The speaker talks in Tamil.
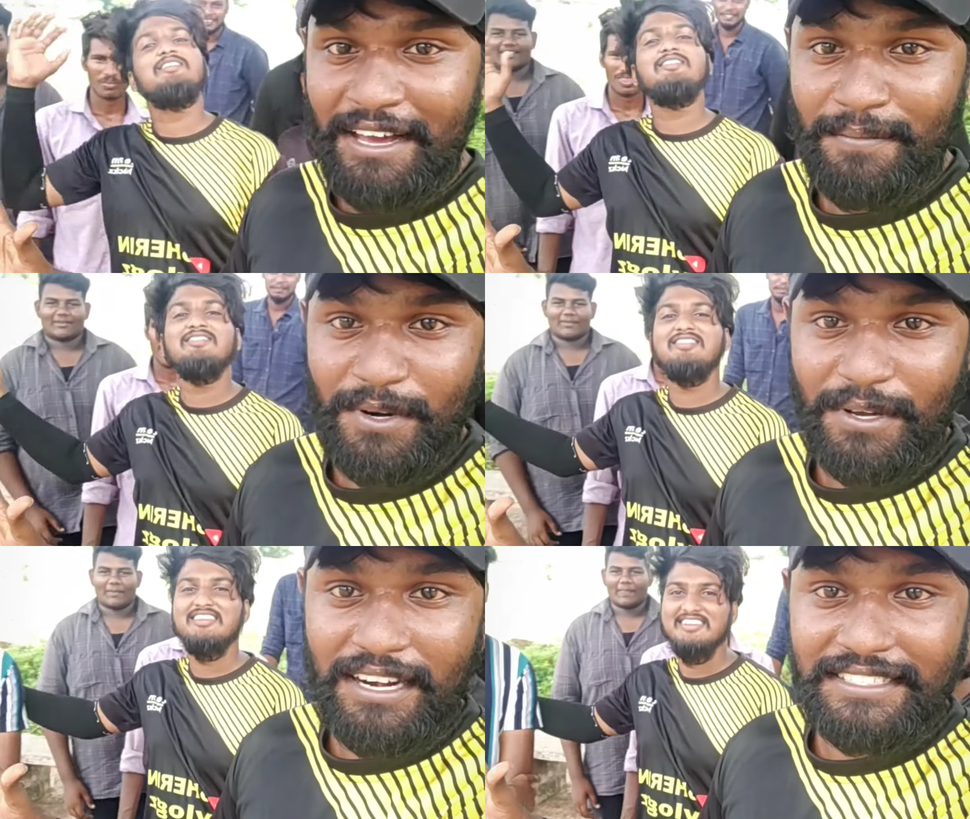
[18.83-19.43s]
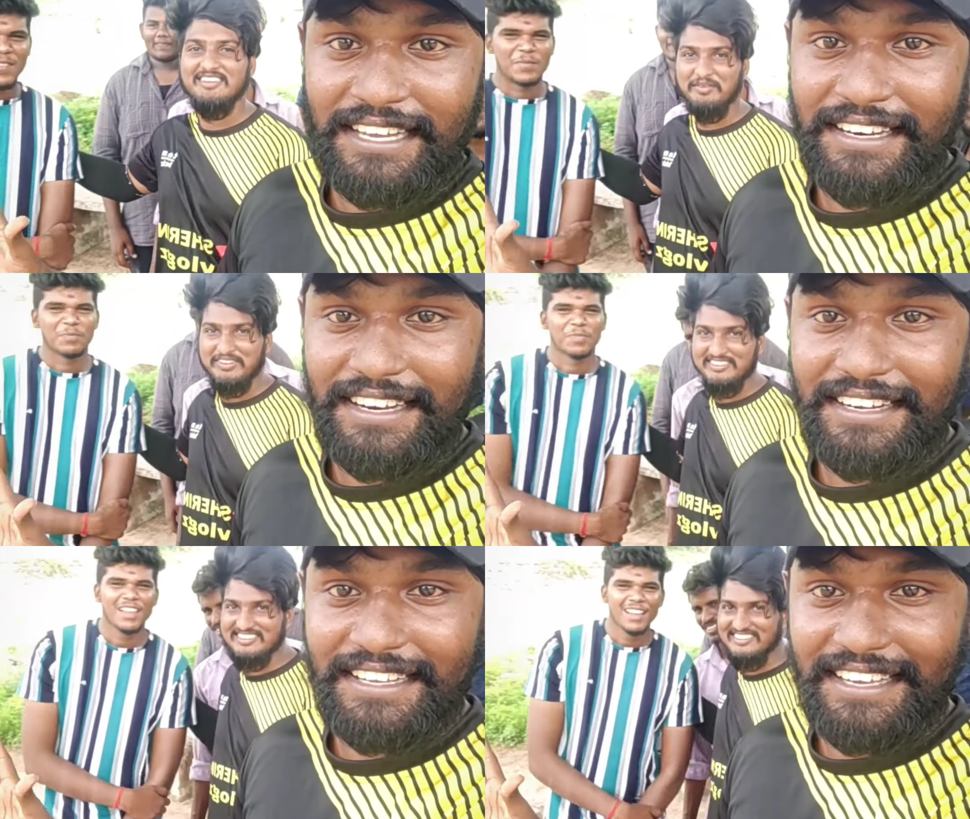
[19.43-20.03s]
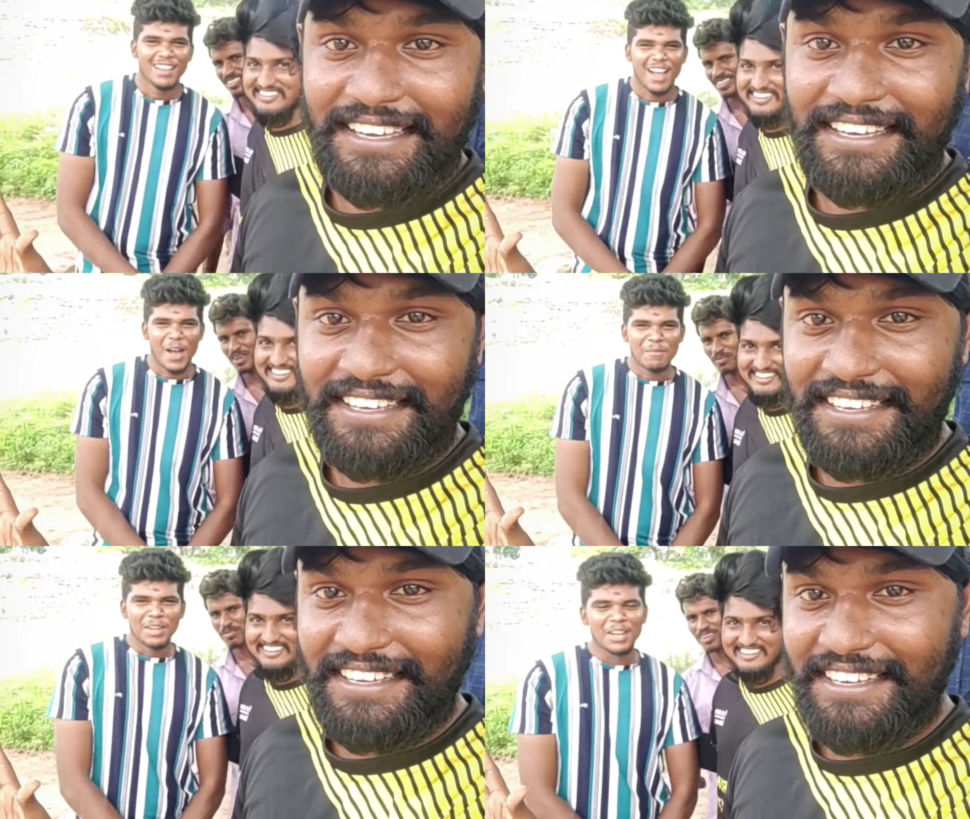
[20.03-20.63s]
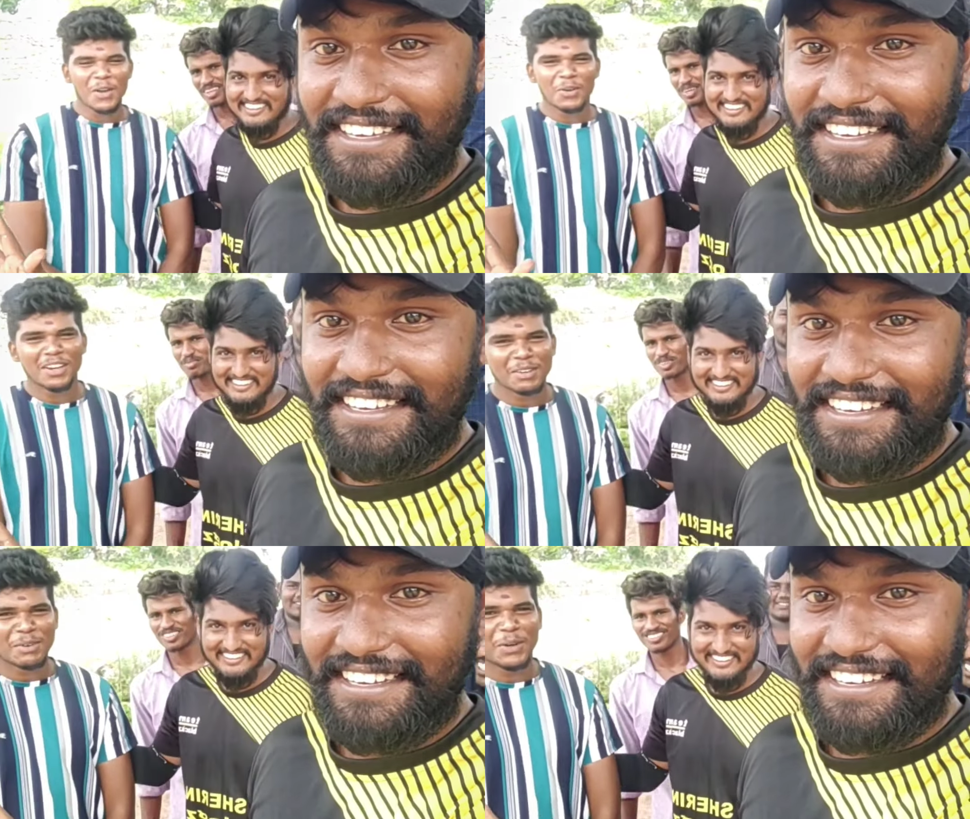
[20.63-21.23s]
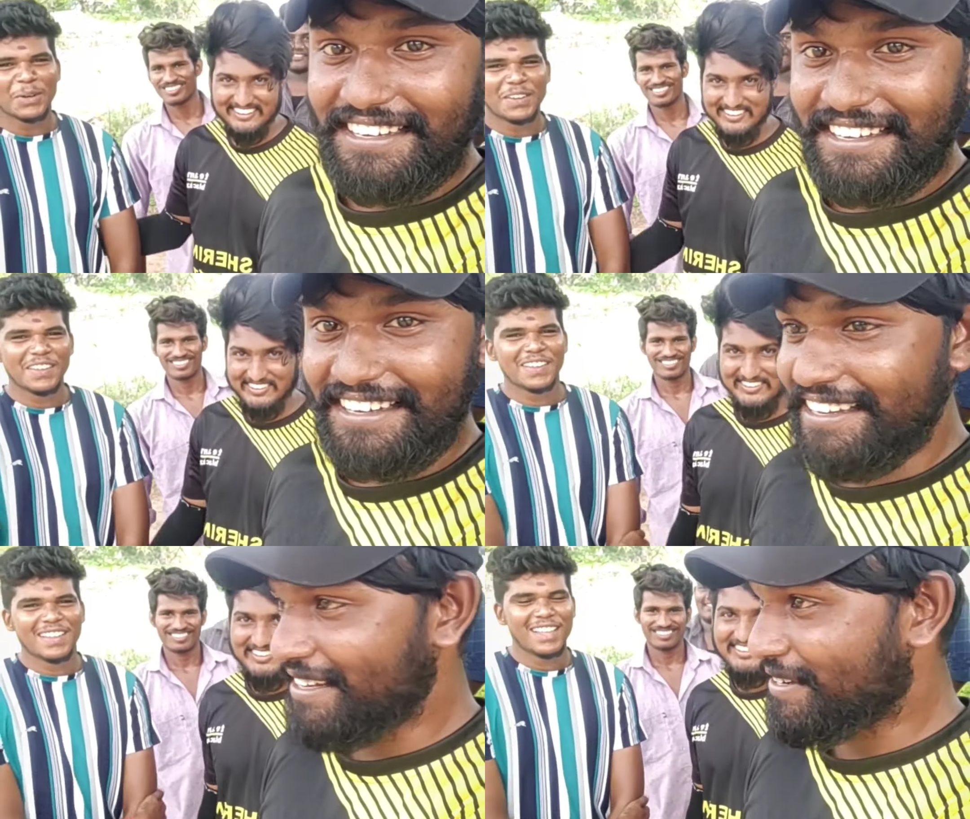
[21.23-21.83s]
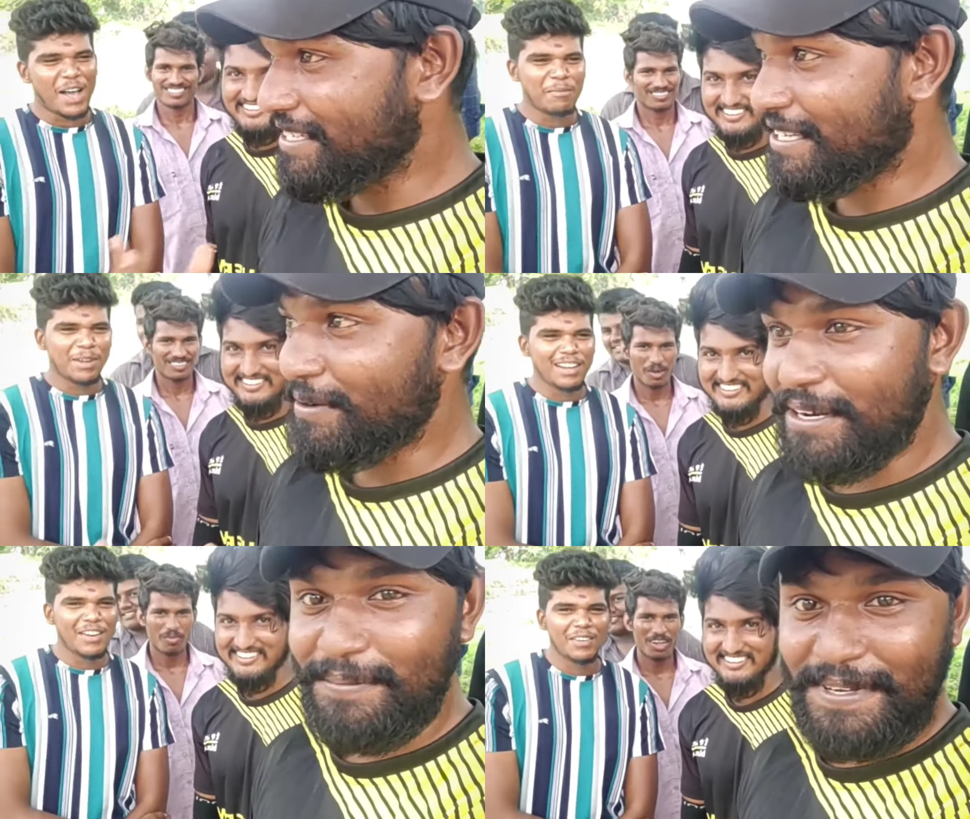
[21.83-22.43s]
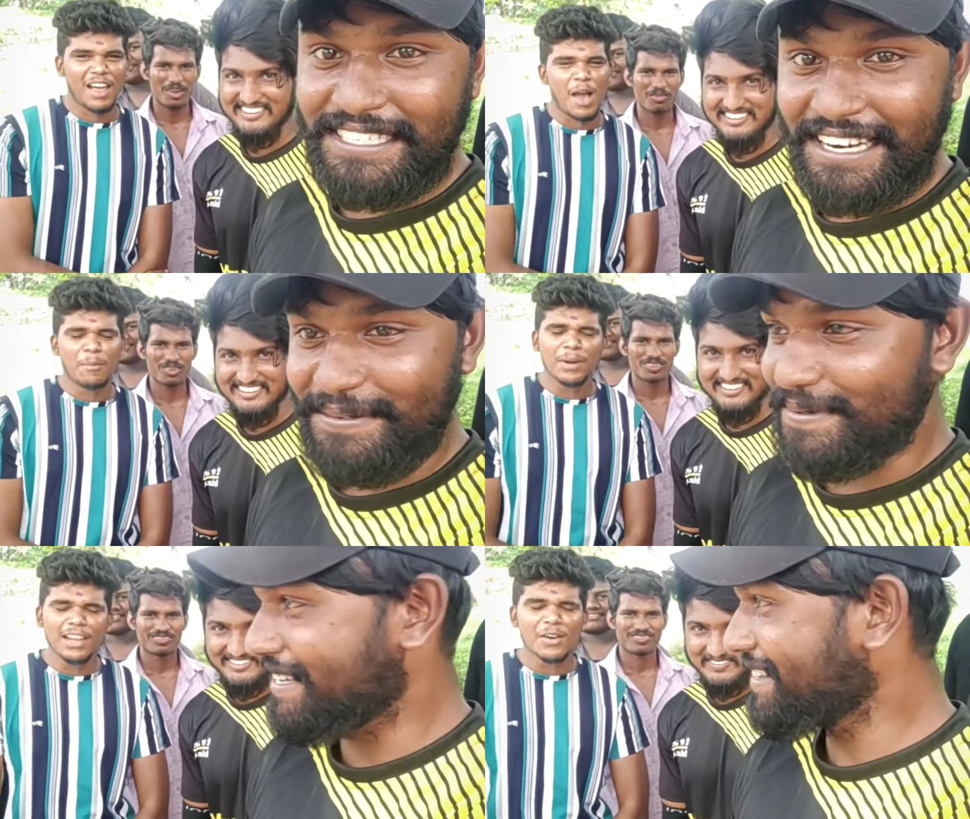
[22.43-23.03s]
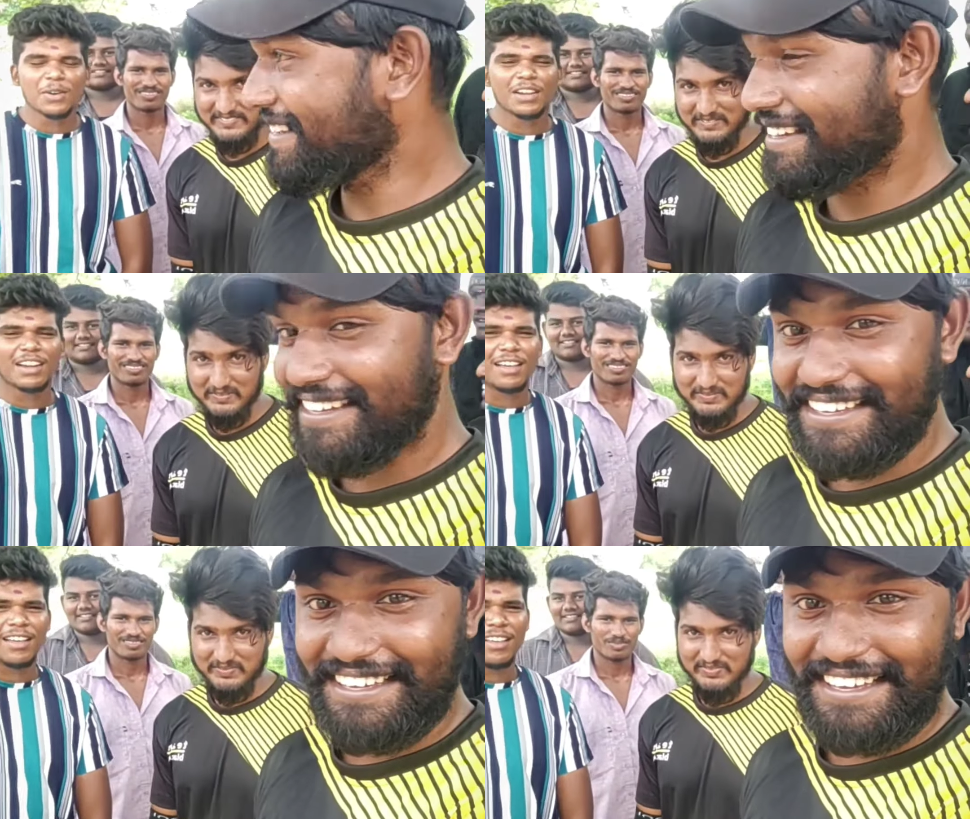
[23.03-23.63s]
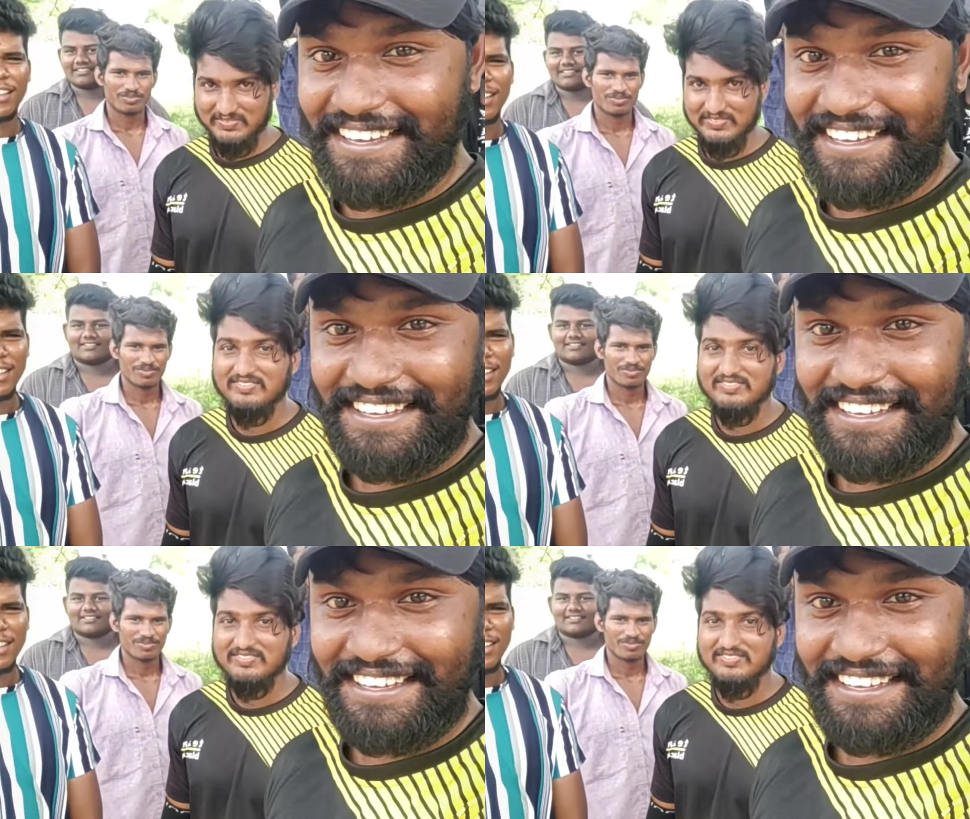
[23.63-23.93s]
ஏன் ப்ரோ எல்லாம் சைலண்ட் ஆகிட்டீங்க அப்படிலாம் ஒன்றும் இல்லை ப்ரோ கொஞ்சம் சவுண்டா பேசலாமே ஒன்றும் இல்லை ஆ